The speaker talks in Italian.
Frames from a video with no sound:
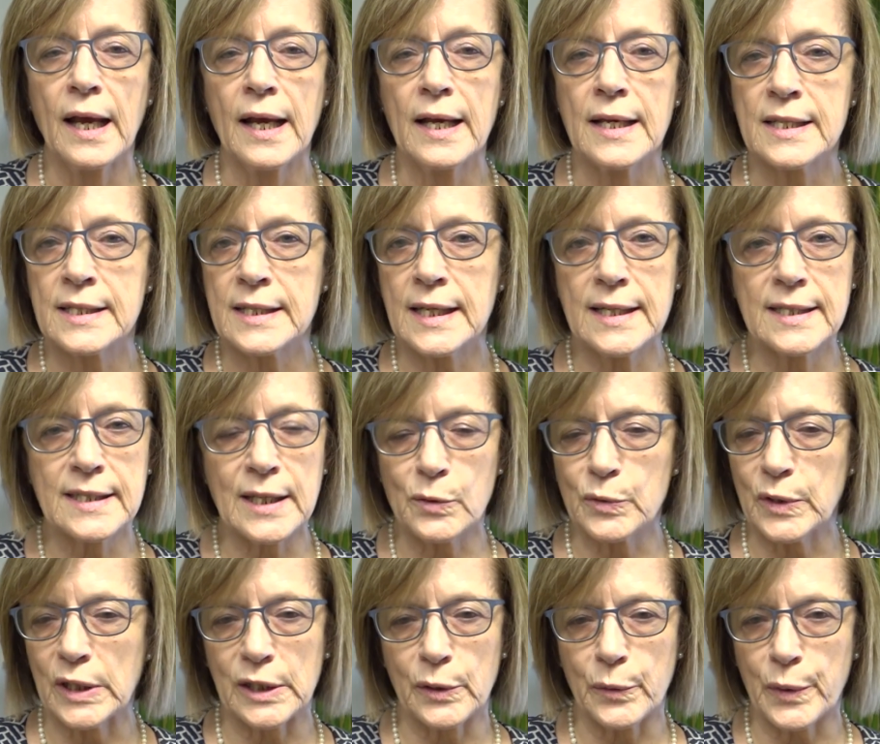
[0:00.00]
senza
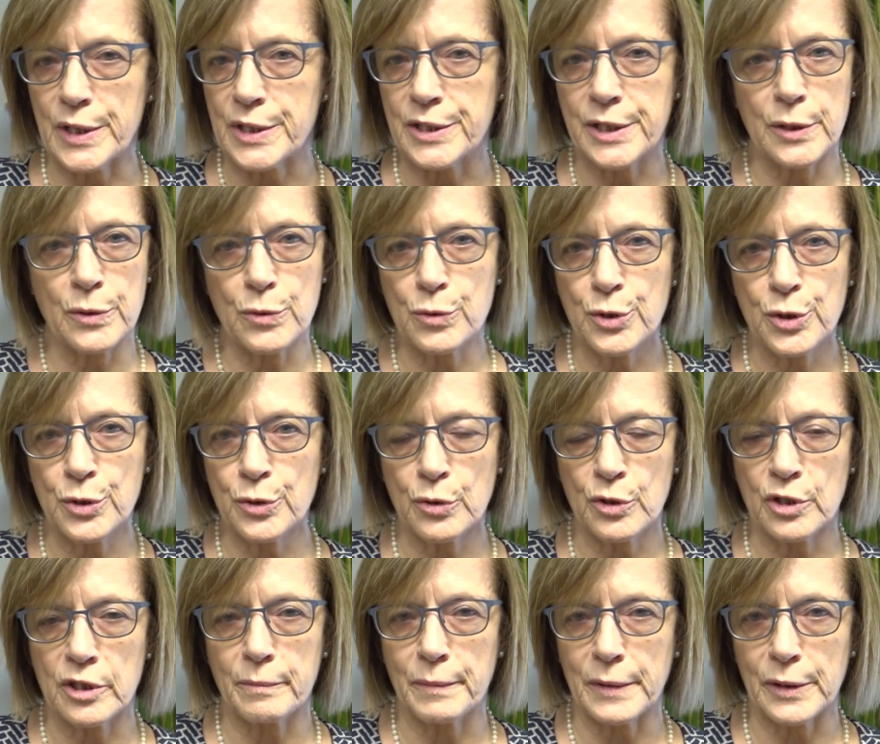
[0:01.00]
una di queste non ci sono
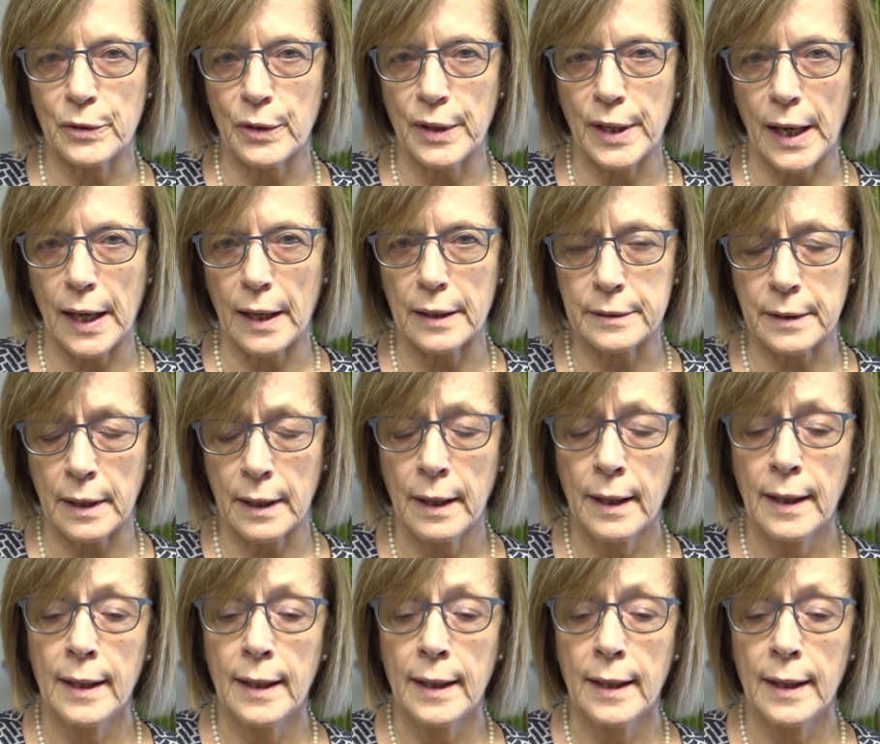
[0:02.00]
nemmeno le altre